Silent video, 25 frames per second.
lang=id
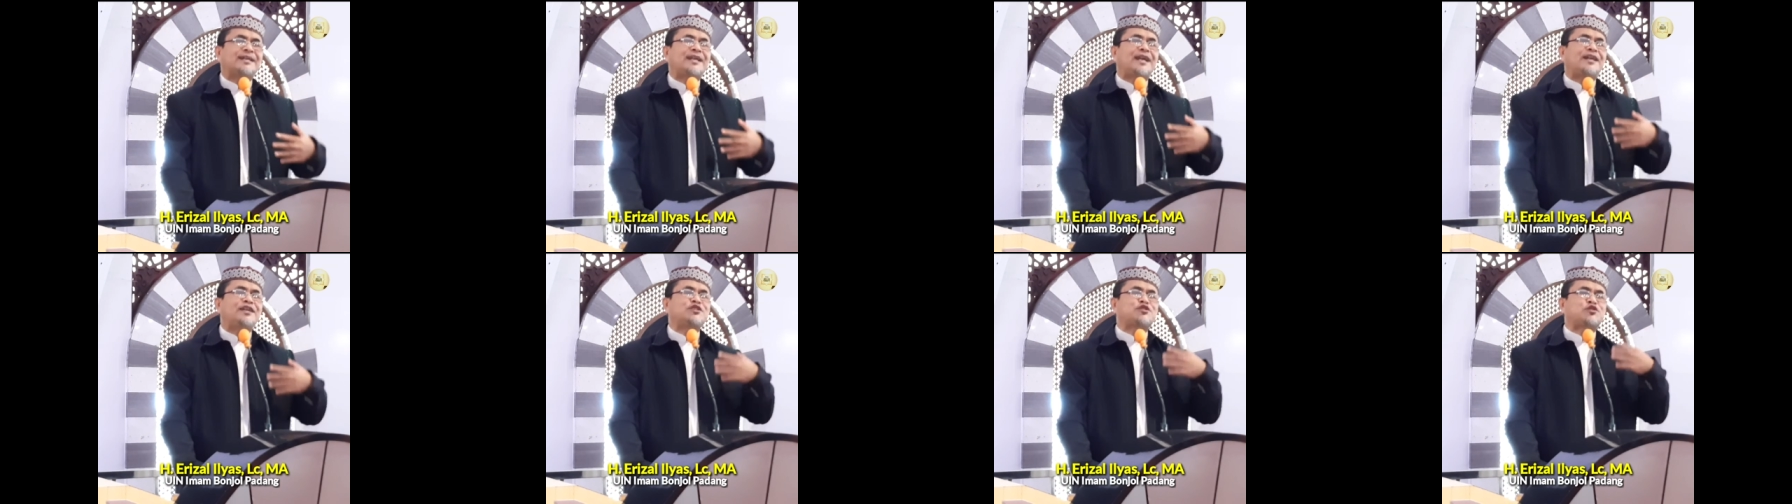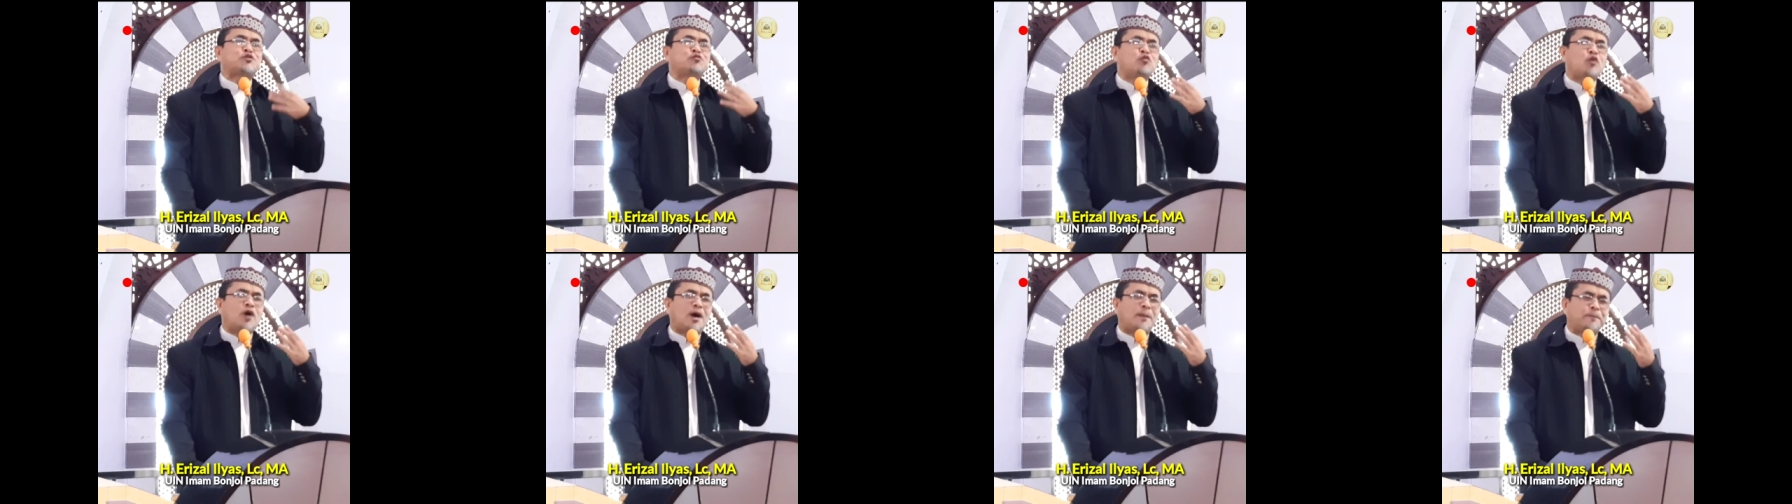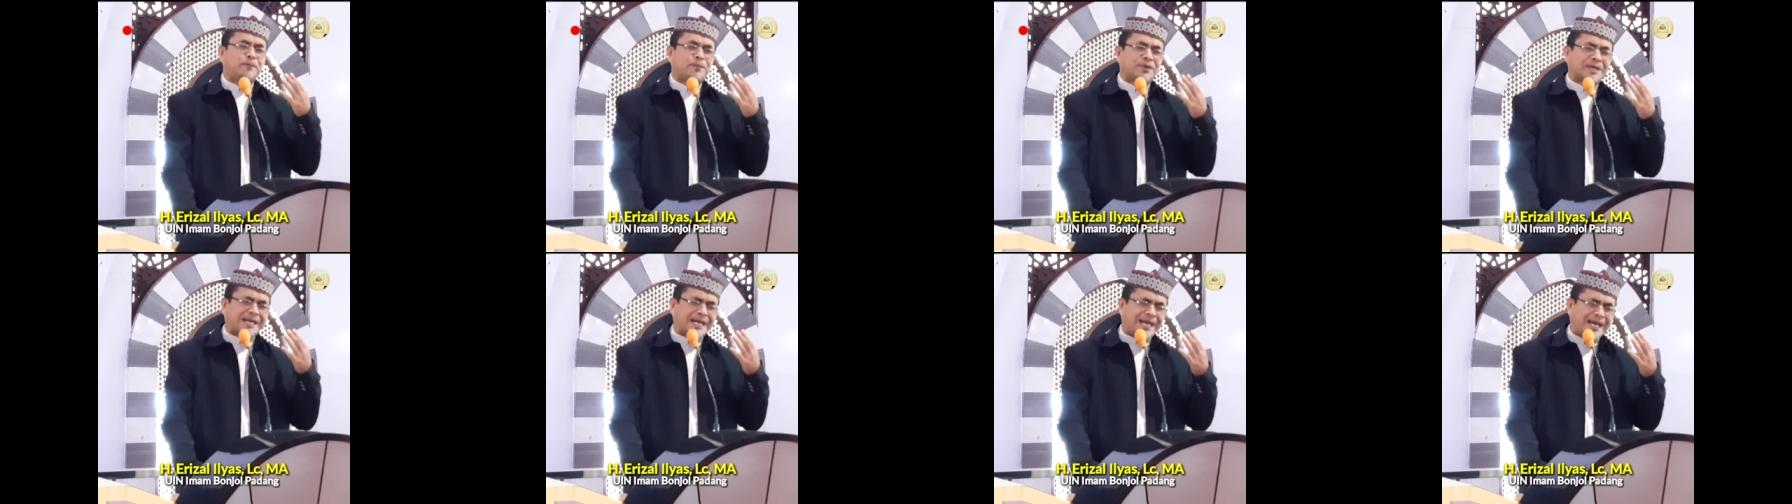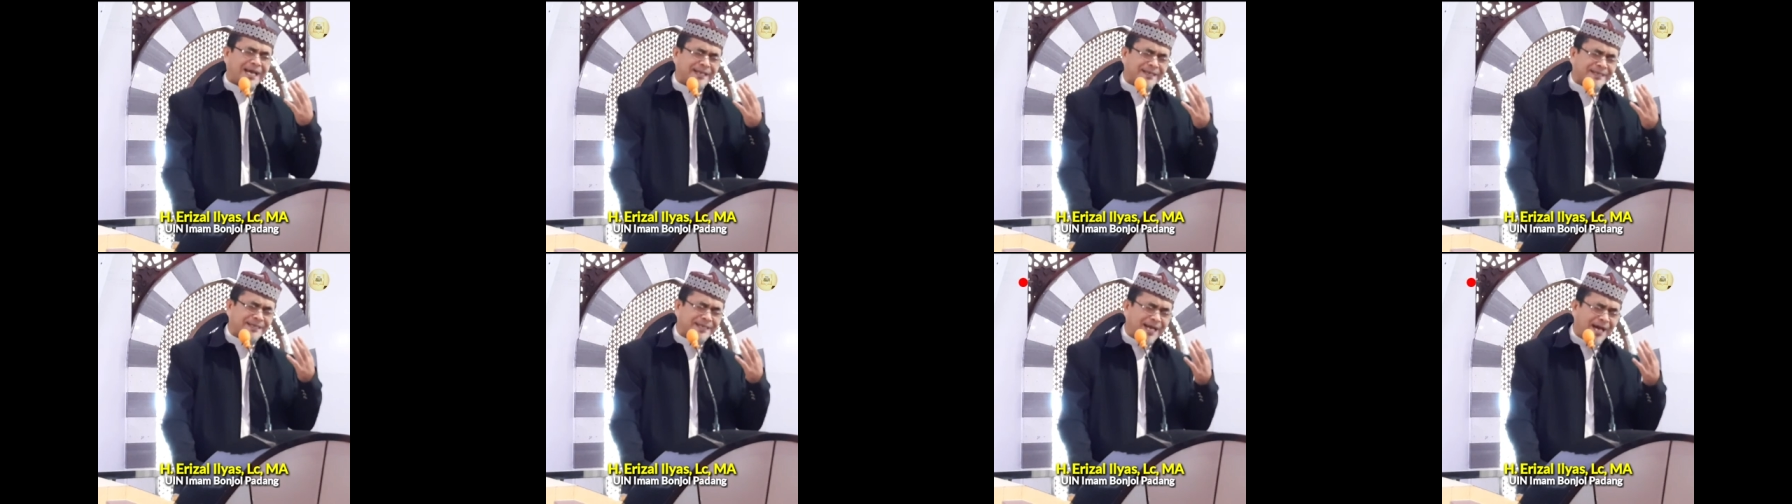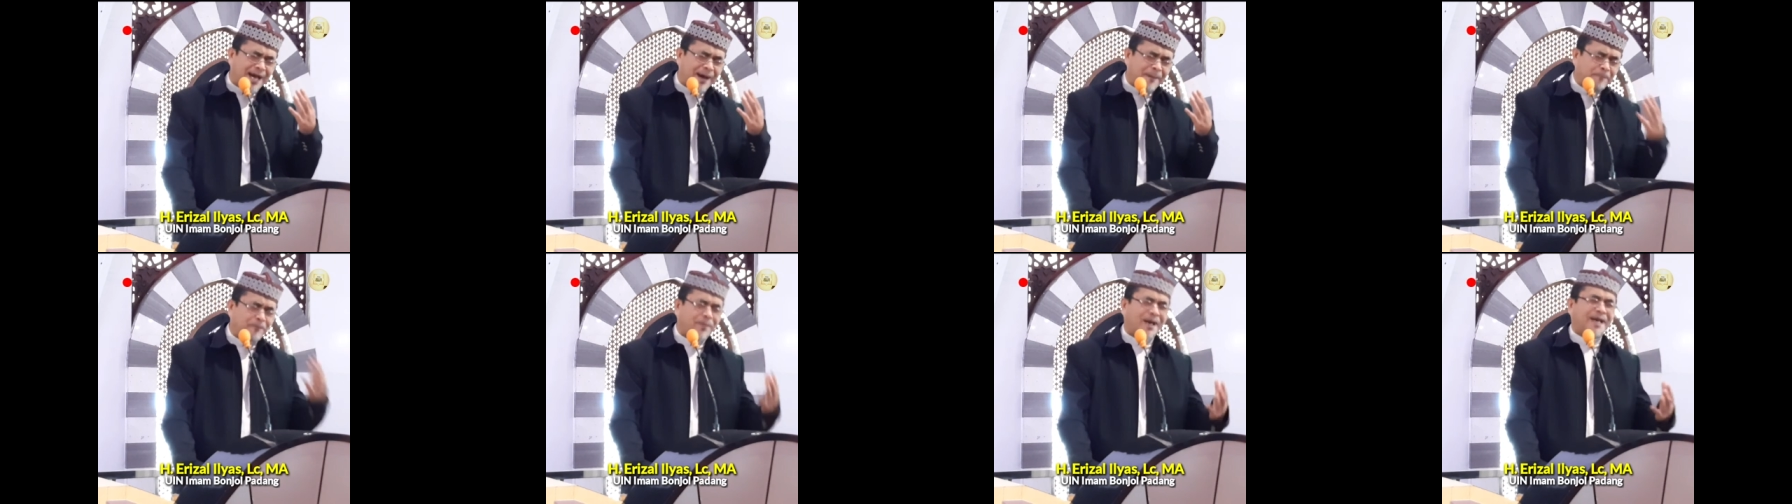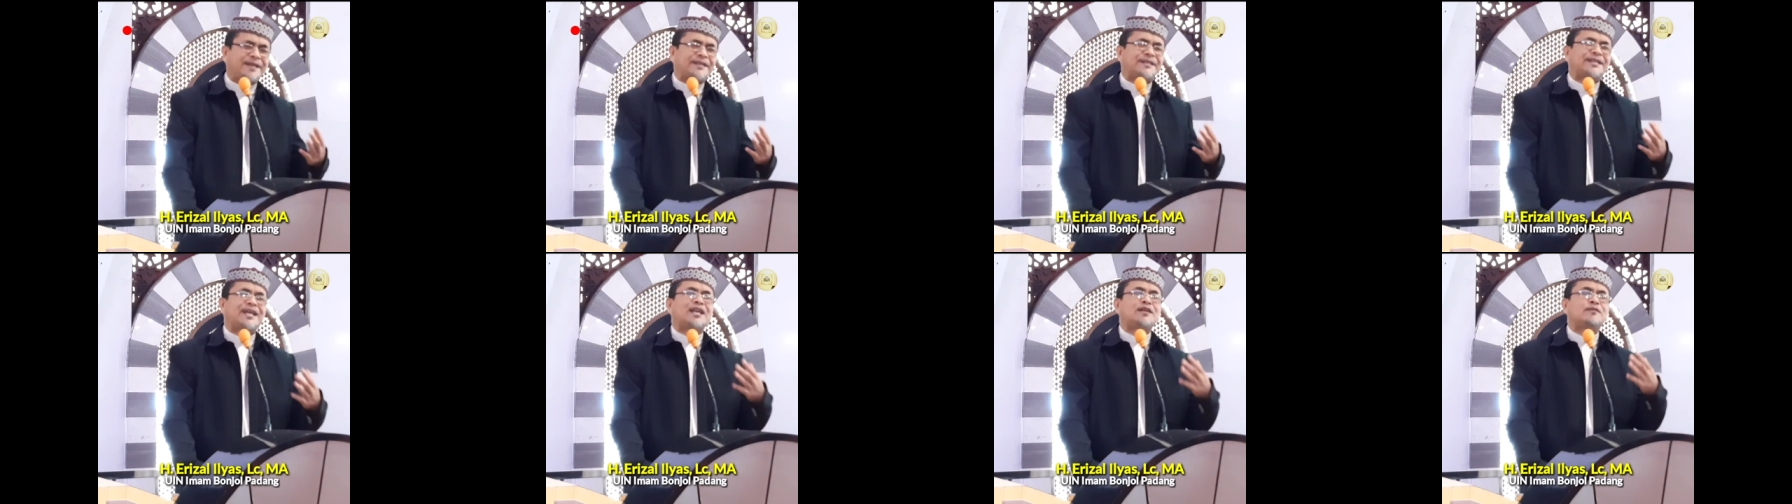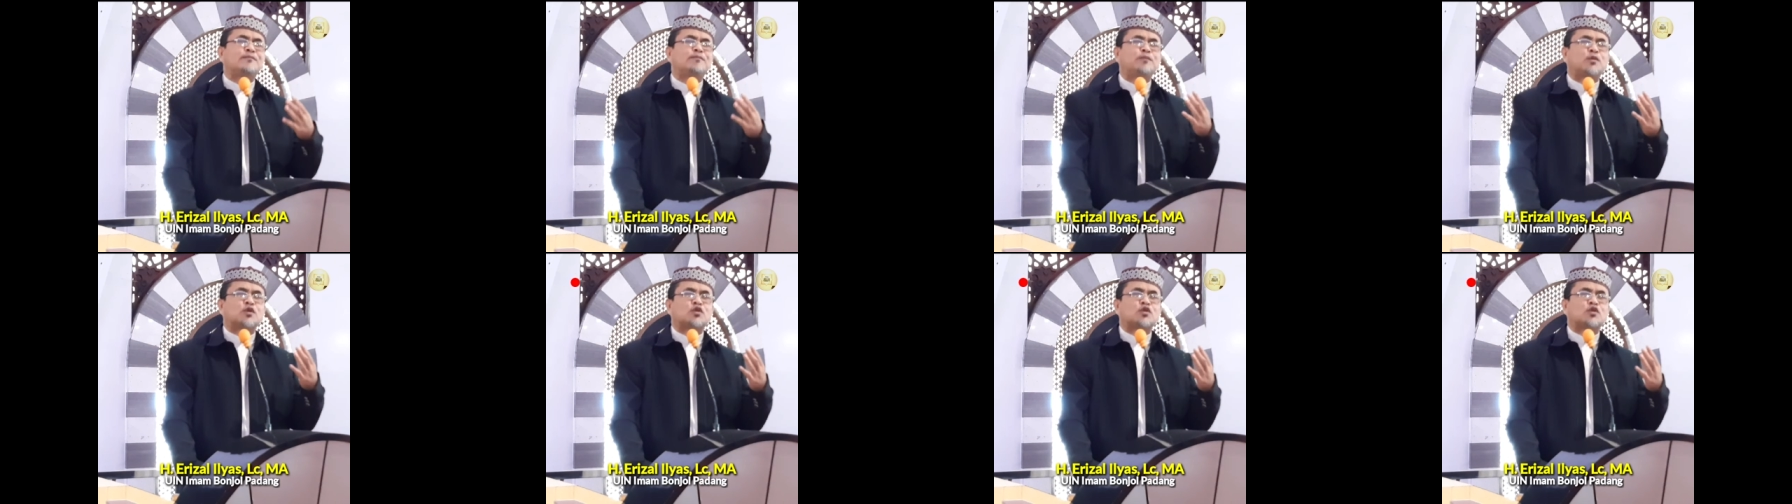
dari sebuah peradaban dan